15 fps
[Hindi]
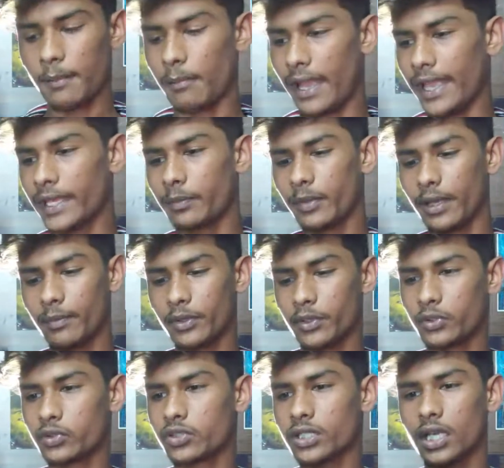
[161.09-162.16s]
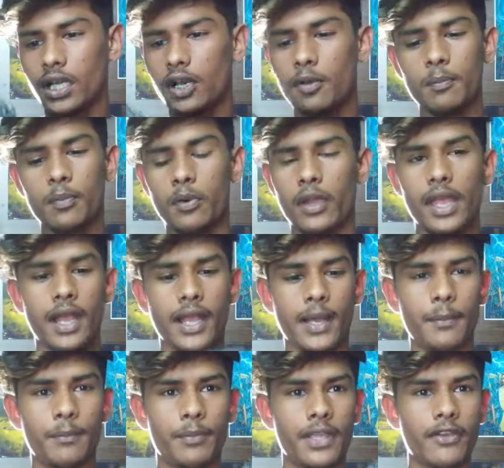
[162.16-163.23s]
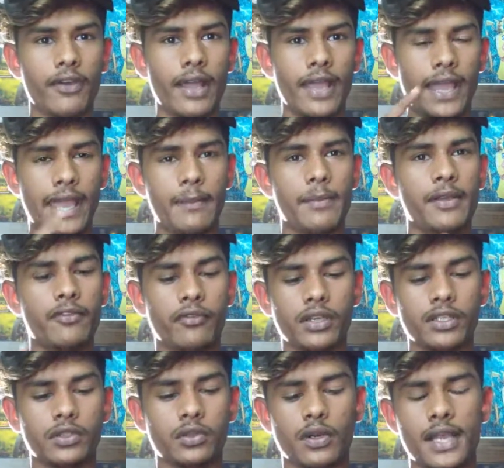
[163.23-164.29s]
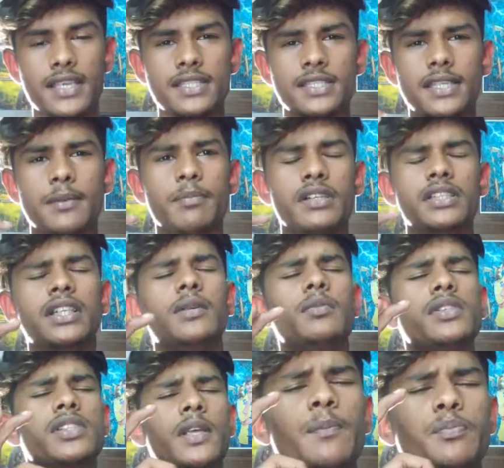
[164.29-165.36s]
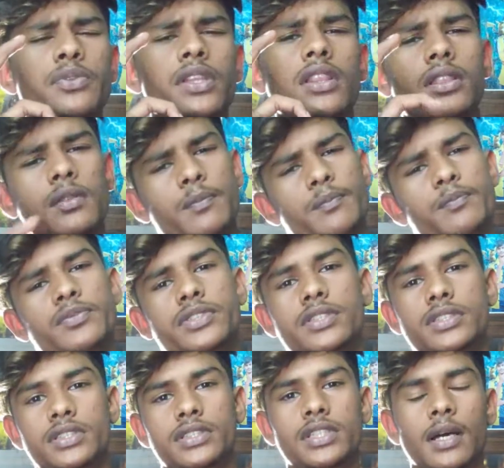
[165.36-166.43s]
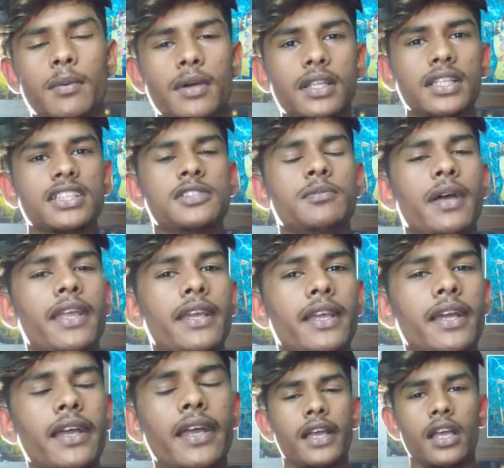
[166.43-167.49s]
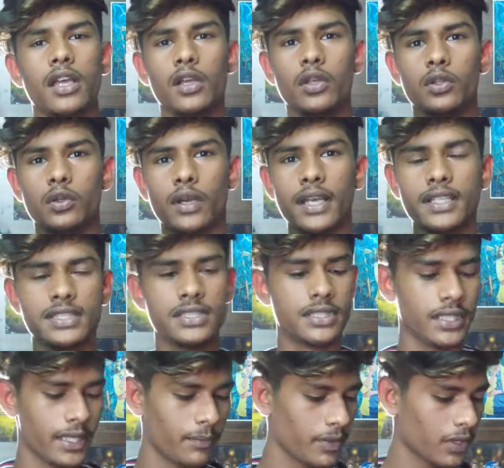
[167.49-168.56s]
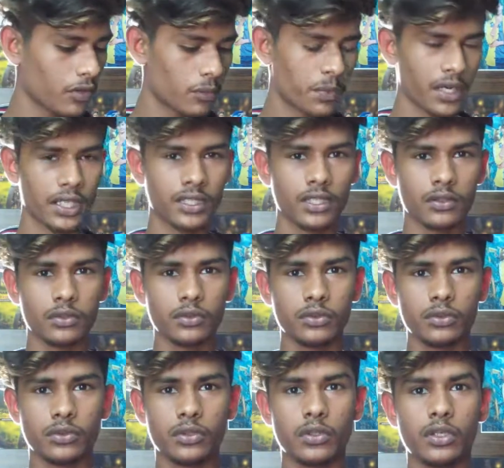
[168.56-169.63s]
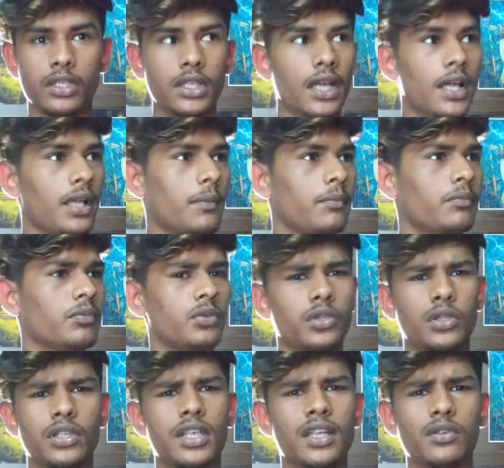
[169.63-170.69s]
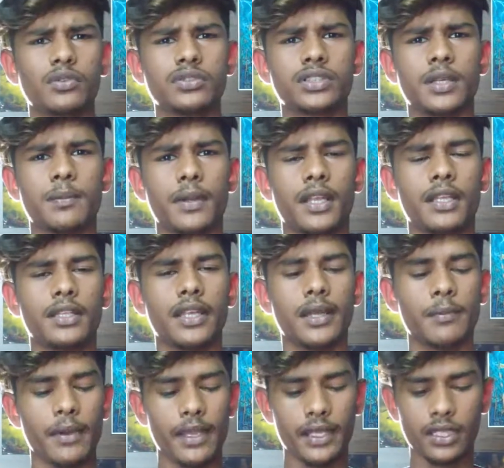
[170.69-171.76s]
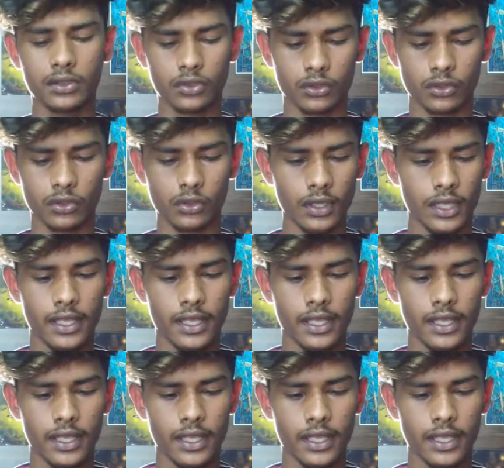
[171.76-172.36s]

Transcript: माइक मैं अभी यूज़ कर रहा हूँ बोया का बी वाई एम एम वन तो गाइज ये बजट में सबसे ज़बरदस्त माइक है तो गाइज ये मेरे को पड़ा था कुछ दो हज़ार दो हज़ार कुछ का पड़ा था माइक तो